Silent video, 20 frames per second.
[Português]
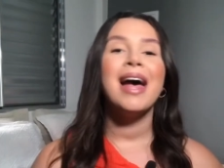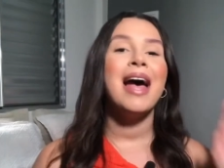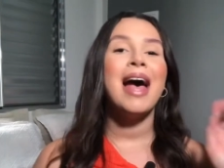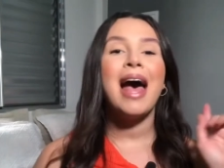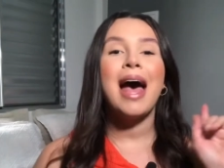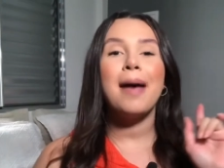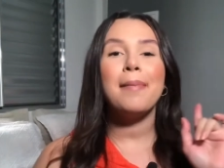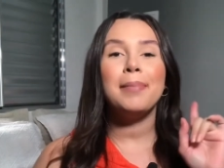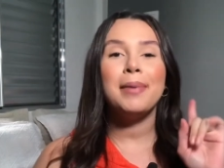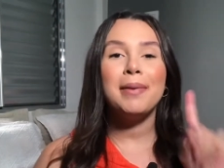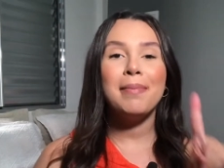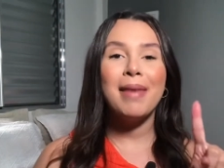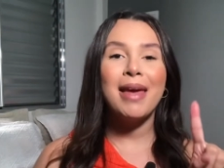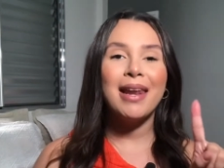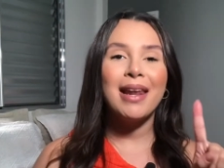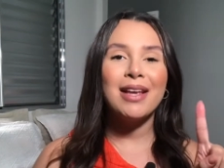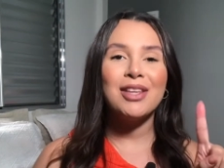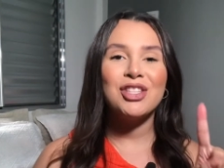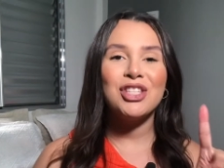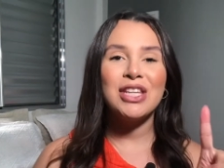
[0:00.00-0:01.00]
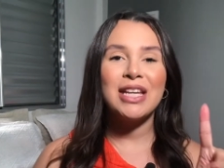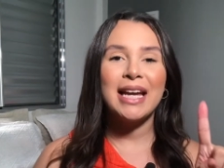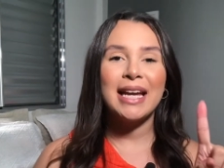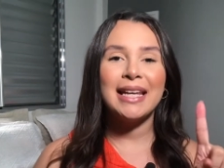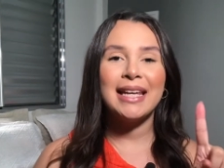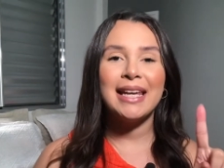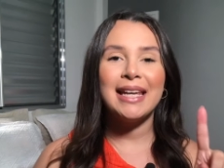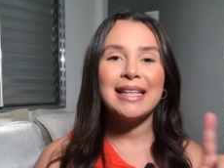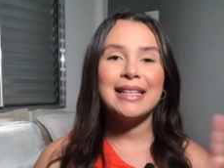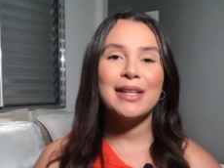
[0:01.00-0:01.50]
A primeira dica
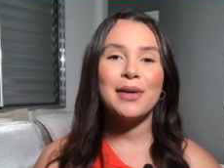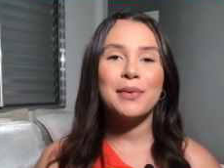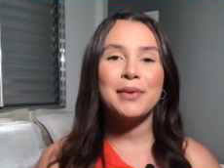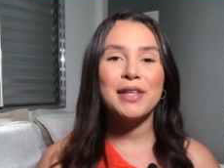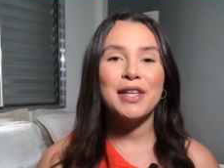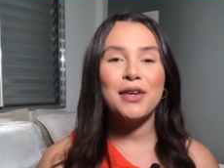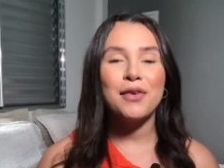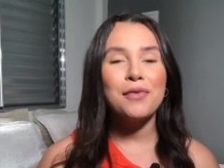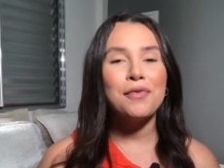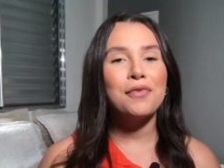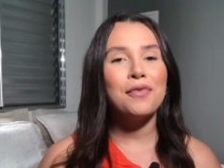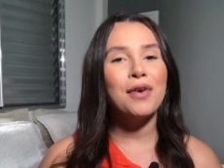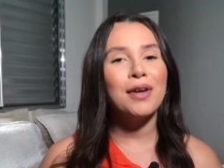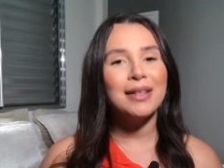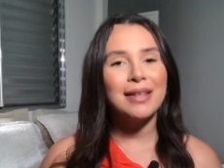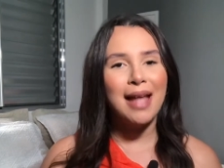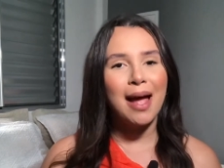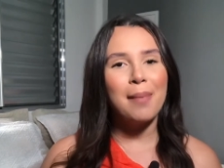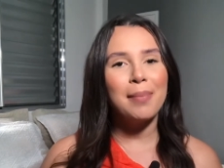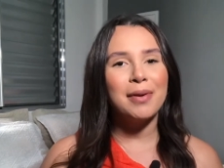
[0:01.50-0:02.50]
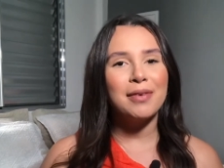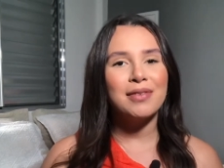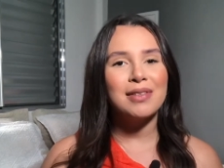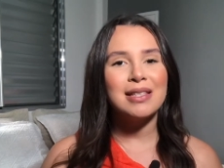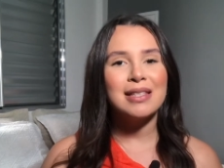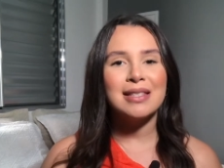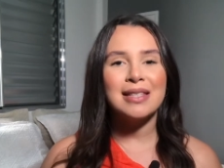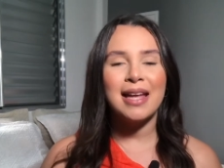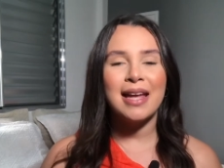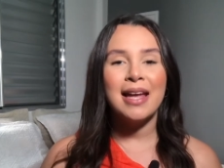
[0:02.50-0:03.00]
aqui então que eu vou dar para
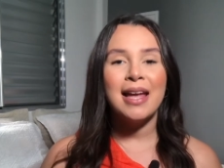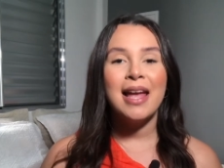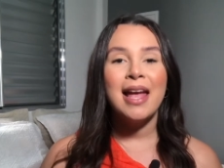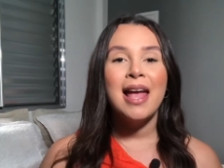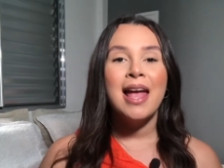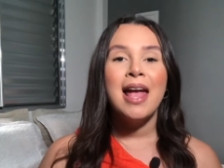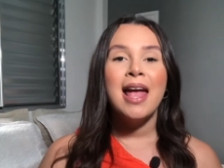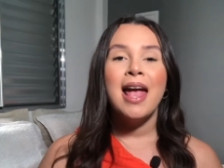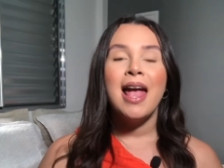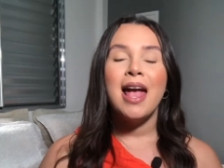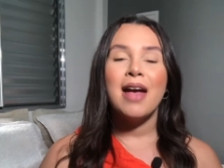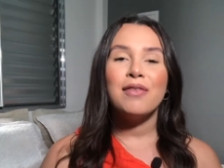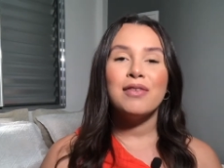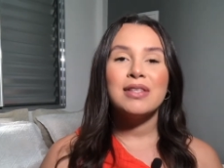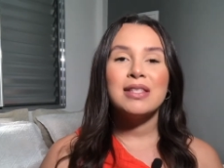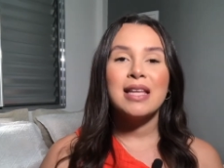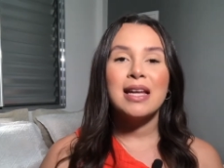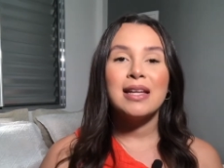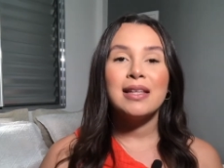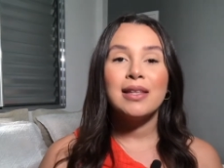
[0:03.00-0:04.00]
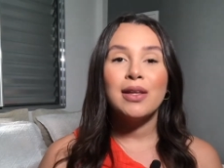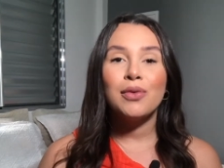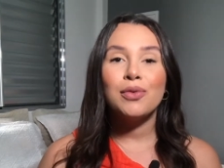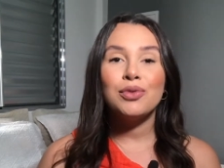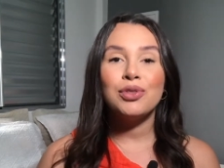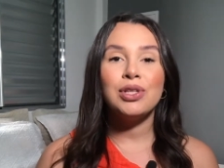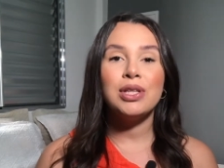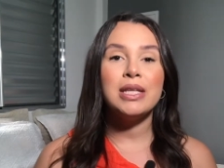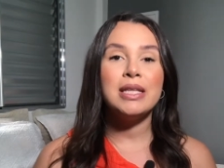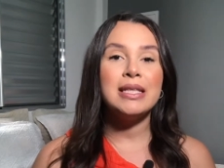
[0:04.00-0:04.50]
você é você então
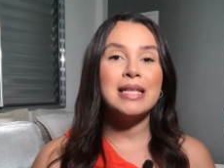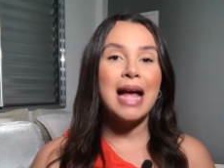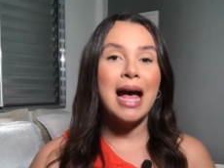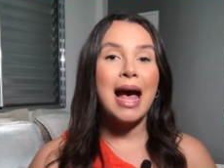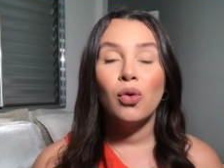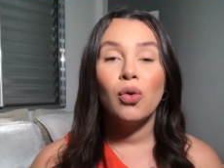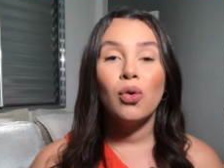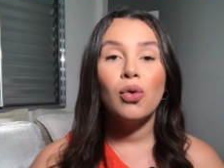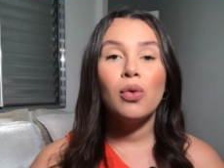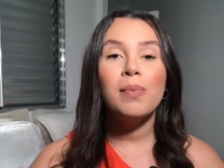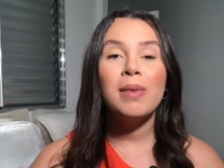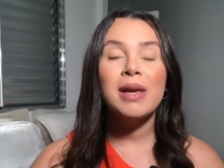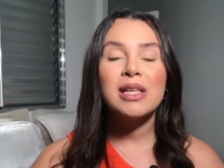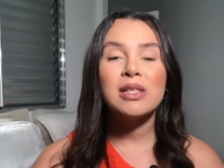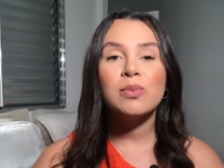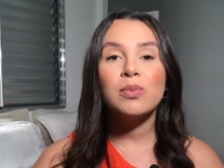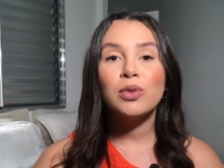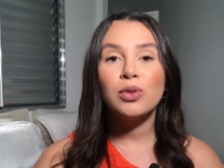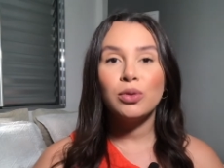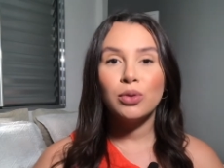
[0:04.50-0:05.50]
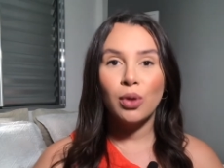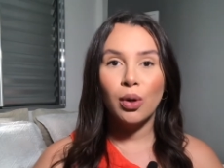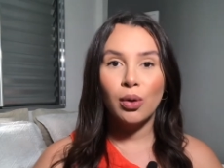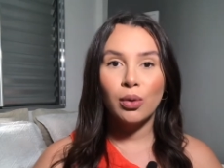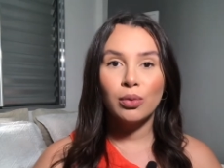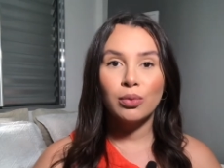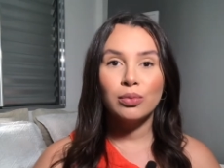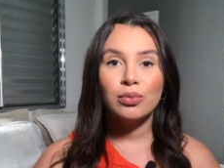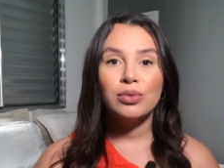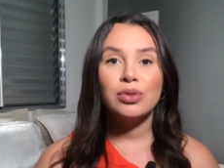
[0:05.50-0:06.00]
utilizar o mesmo
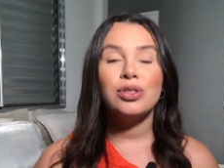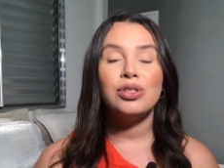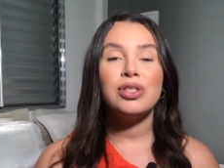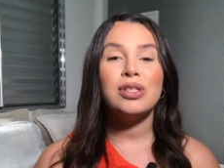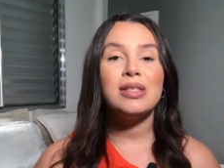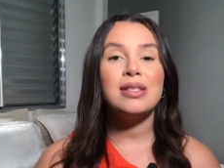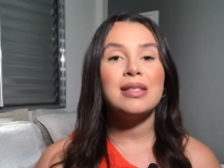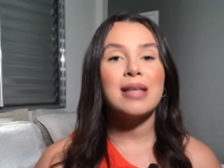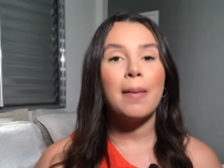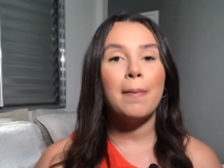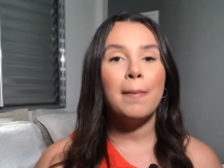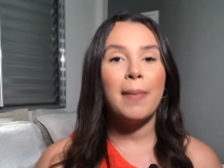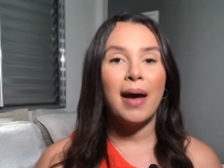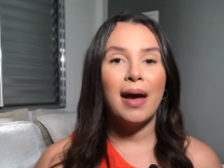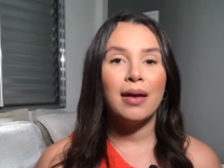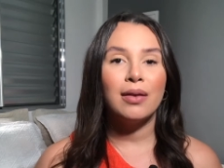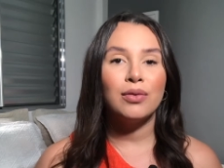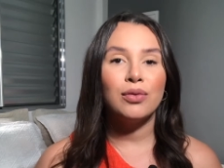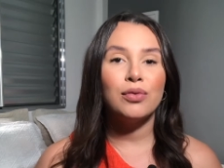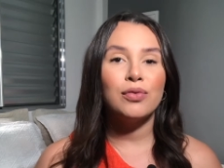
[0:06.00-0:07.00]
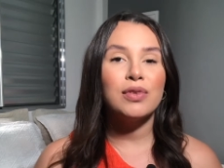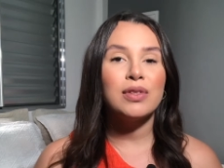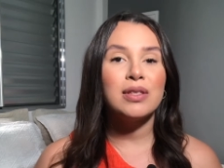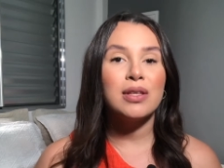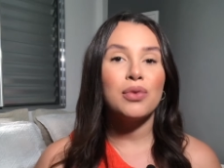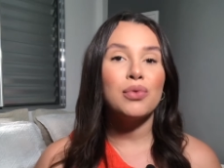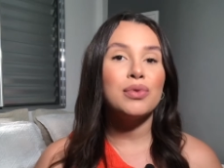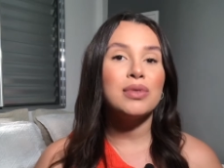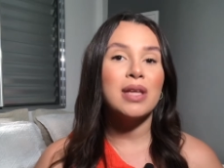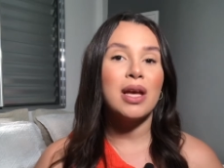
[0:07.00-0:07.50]
tom de sapato você
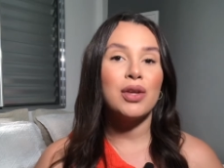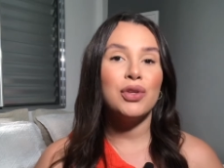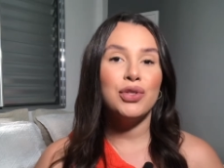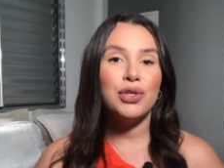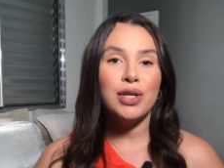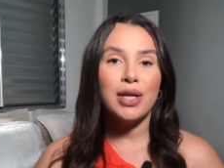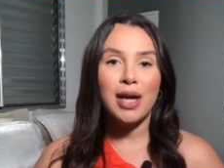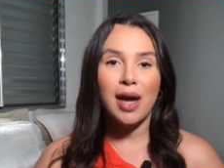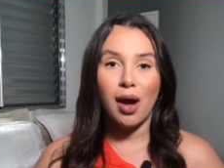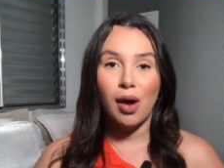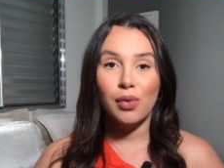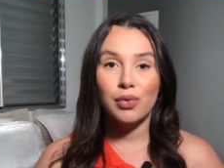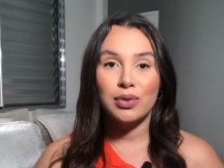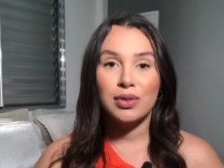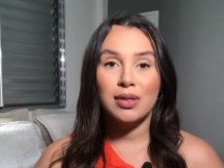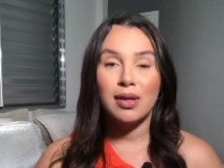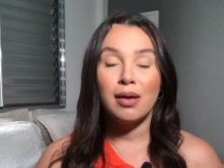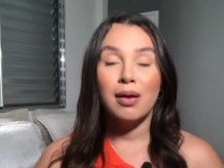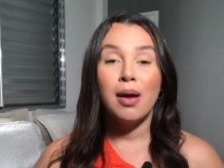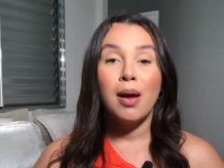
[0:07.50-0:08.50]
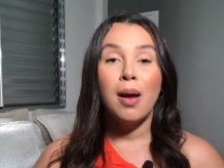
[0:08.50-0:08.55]
usar de calça.